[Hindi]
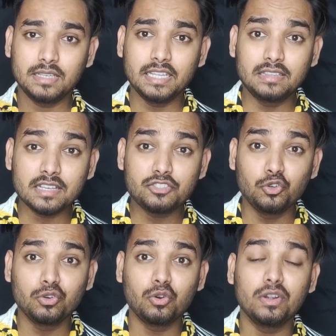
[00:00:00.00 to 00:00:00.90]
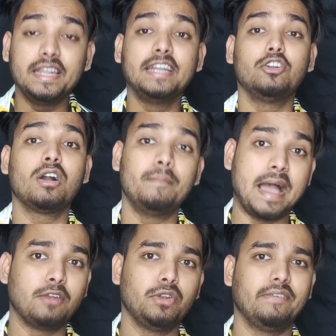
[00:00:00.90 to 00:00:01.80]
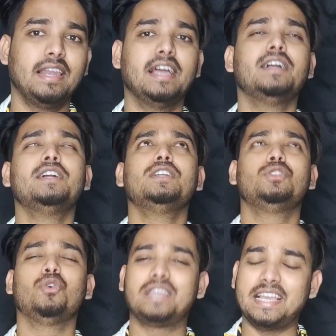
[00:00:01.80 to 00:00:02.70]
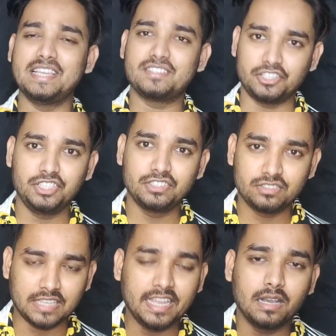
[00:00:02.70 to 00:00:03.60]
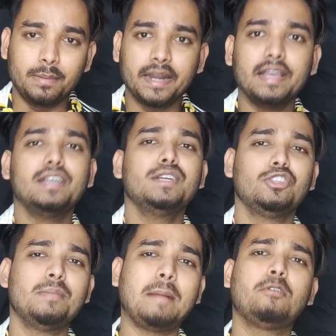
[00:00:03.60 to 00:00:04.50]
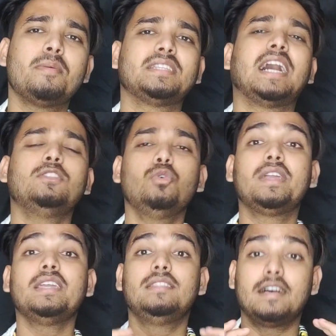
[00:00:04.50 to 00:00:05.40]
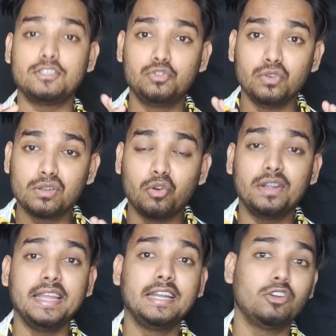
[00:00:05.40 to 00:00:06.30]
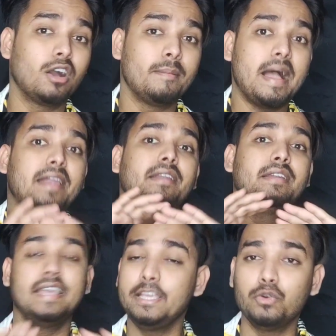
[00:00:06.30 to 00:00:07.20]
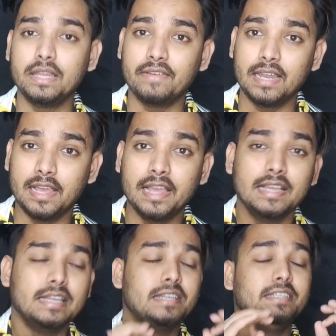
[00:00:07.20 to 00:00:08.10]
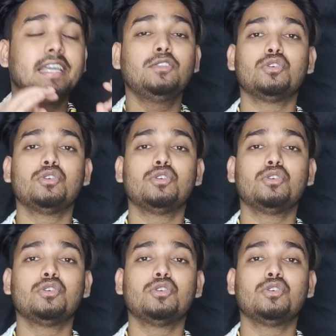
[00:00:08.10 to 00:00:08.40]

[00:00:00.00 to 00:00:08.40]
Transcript: कि 10 जून को टिकटॉक बैन होने वाला है तो क्या ये सच्ची सही खबर है तो मैं आपको बता दूं कि 10 जून को टिकटॉक बैन नहीं होने वाला है ये